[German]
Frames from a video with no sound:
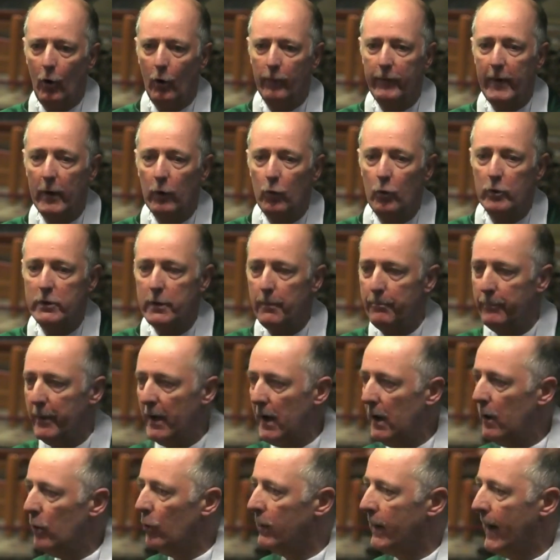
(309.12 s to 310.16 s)
Und wer gute
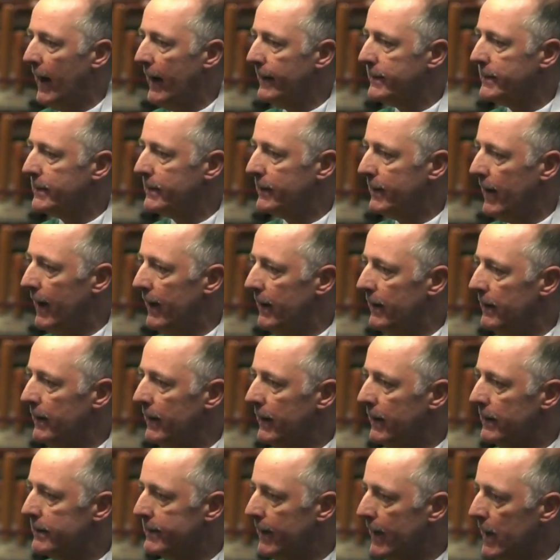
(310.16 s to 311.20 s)
Bildung hat, kann
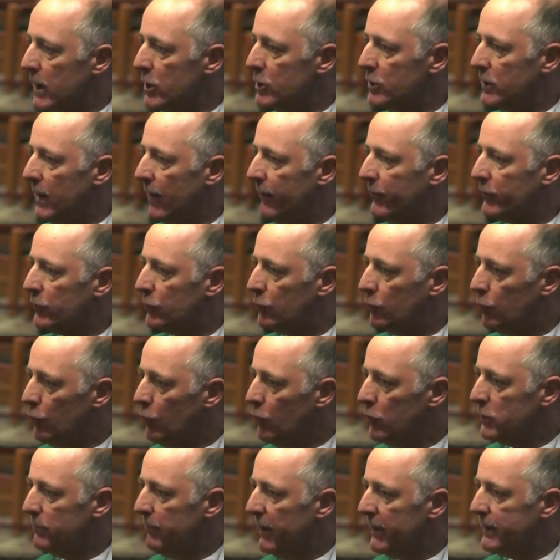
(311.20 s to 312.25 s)
die Gesellschaft
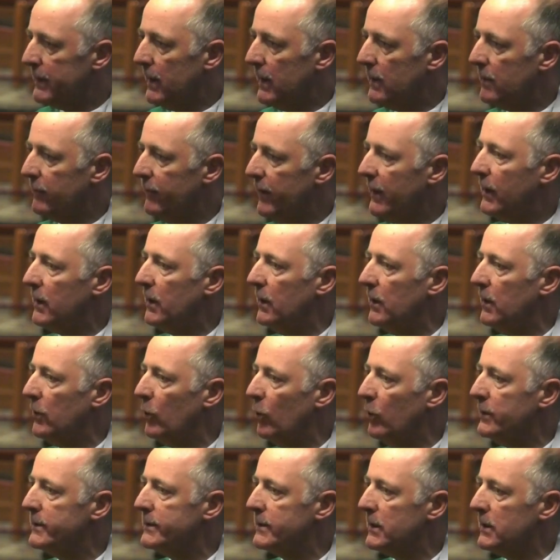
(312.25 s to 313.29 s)
gut mitentwickeln
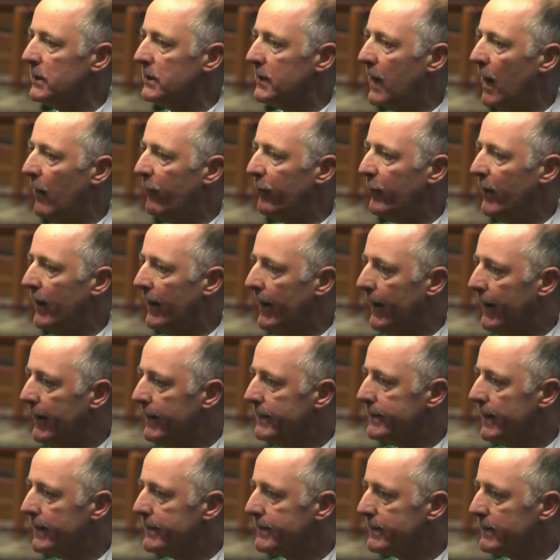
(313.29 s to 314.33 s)
und sich dafür
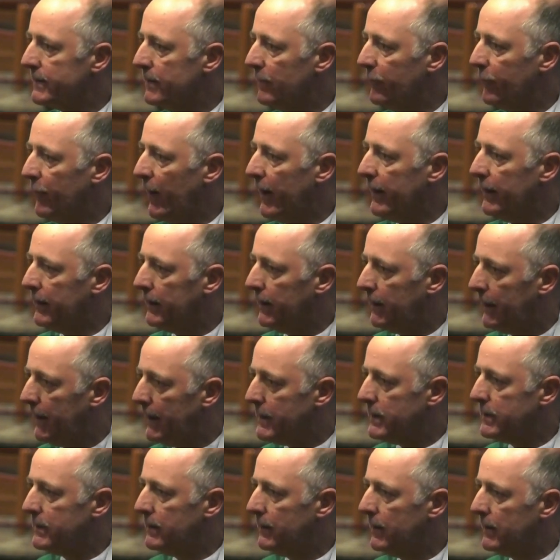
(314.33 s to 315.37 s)
einsetzen, für eine
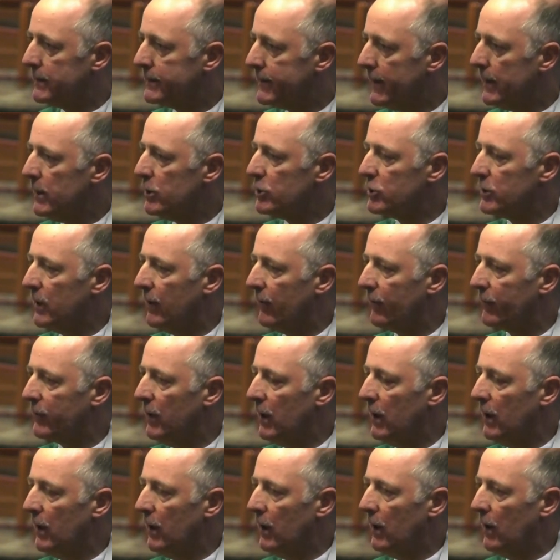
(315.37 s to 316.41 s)
gerechte Gesellschaft,
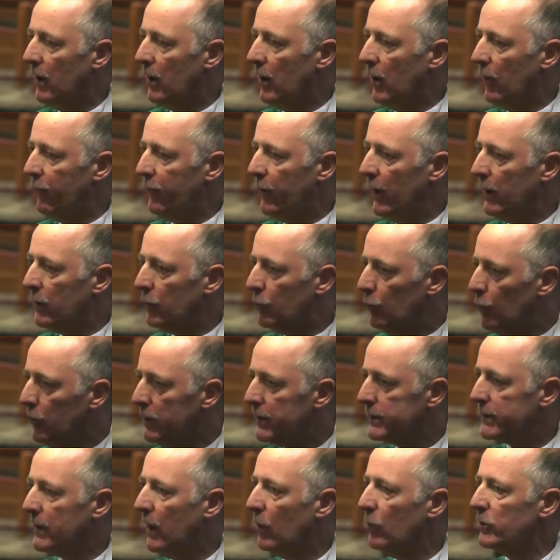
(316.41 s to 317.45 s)
für ein
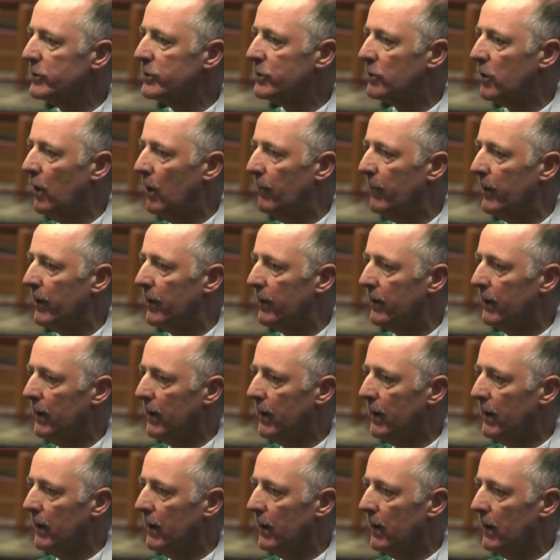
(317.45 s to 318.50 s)
gutes Auskommen,
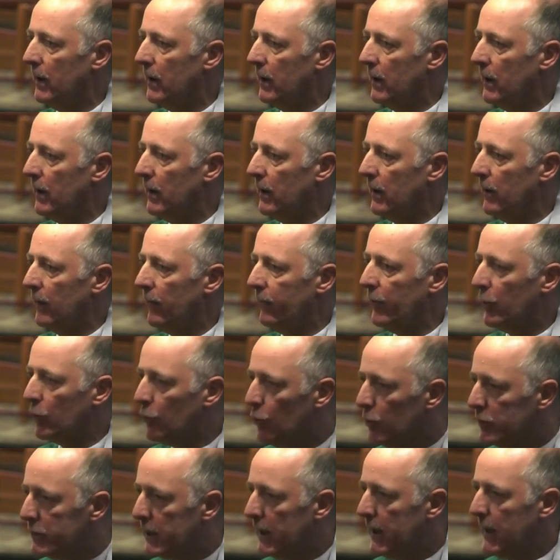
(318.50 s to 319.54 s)
für
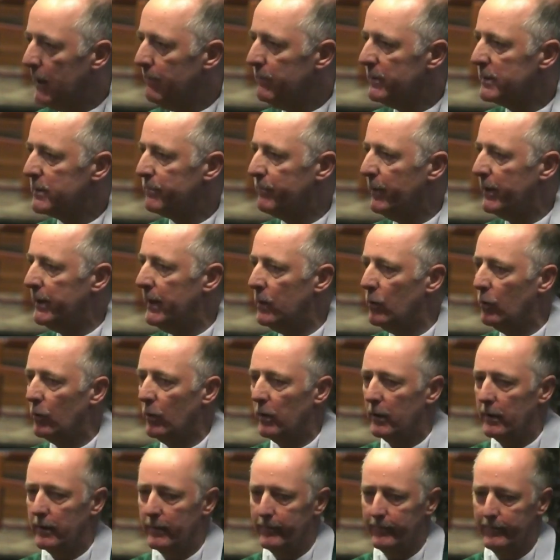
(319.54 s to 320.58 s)
gute
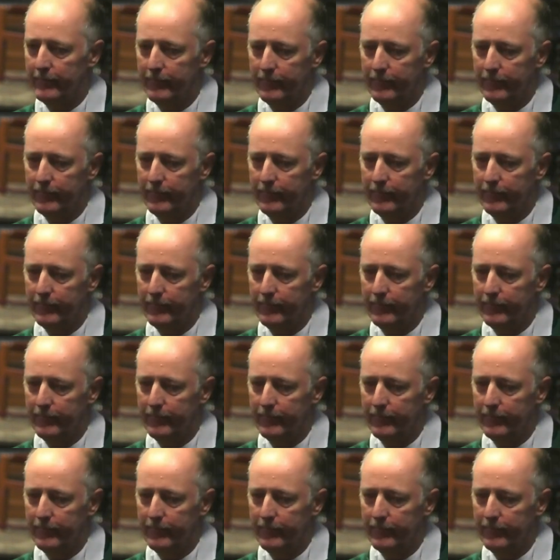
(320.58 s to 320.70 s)
Lebensbedingungen.